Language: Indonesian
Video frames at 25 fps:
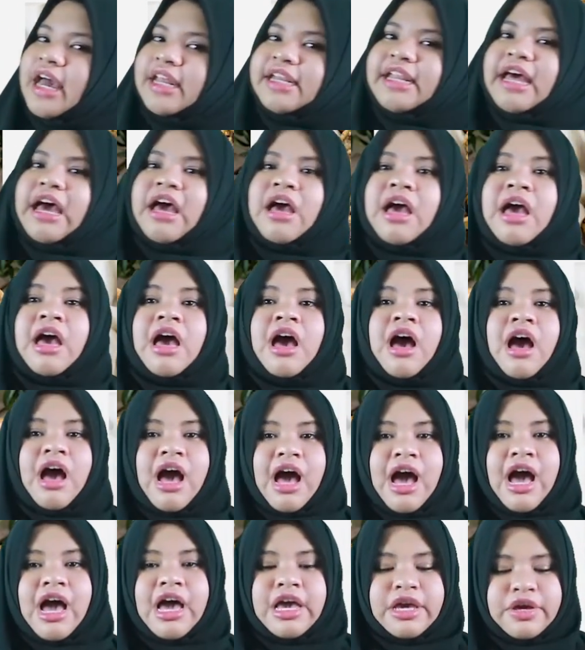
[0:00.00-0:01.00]
ada
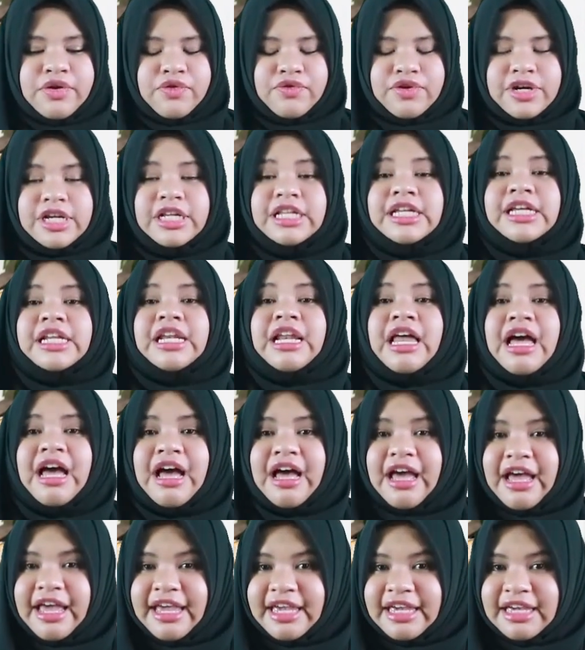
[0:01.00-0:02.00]
I really
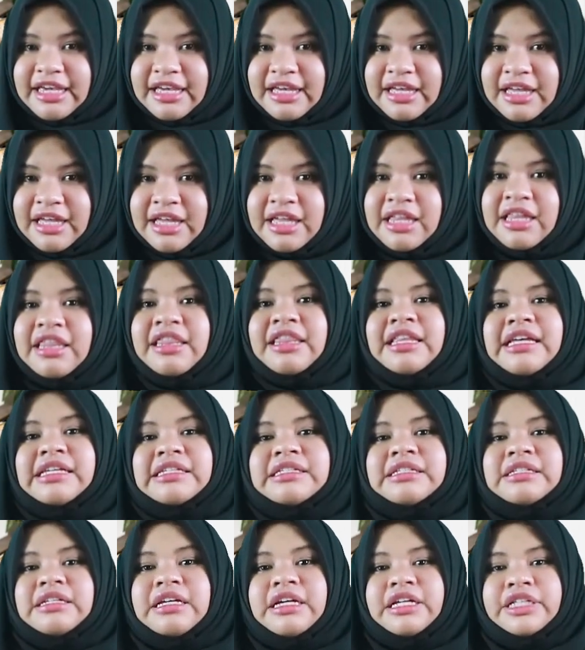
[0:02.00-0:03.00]
like
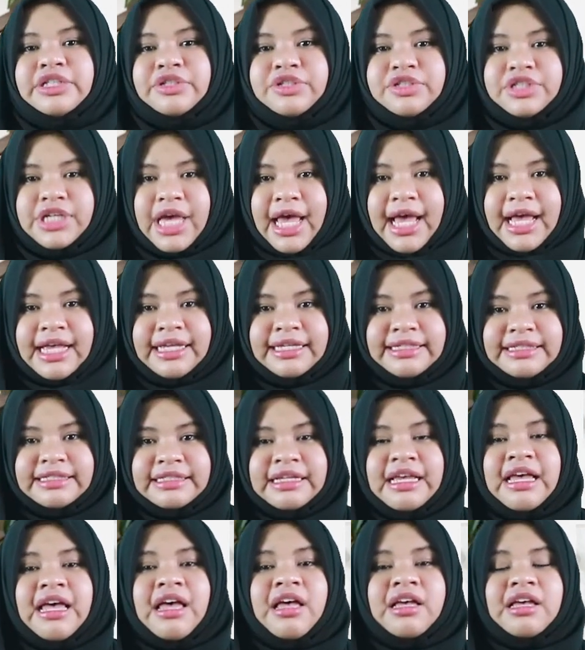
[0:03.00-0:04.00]
listening to
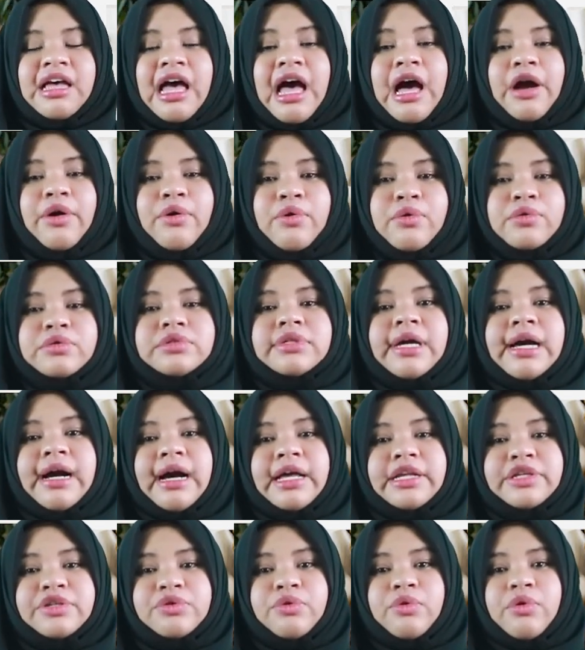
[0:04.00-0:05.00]
jazz. Aku
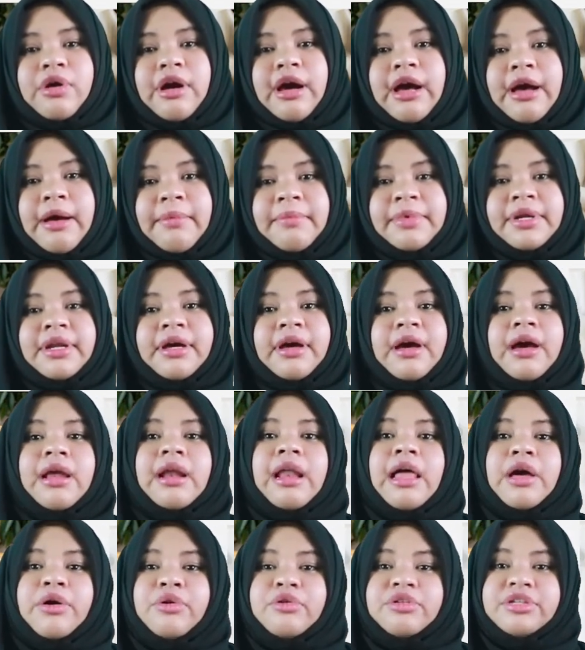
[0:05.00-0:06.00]
sangat suka
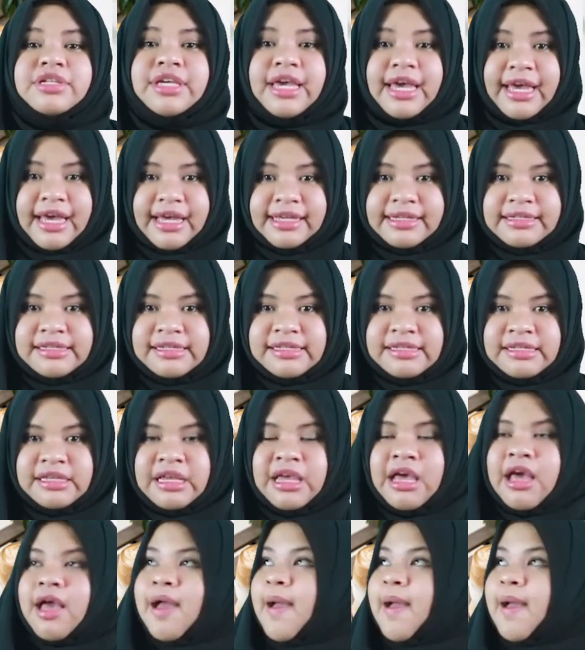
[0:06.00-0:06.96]
mendengar lagu jazz.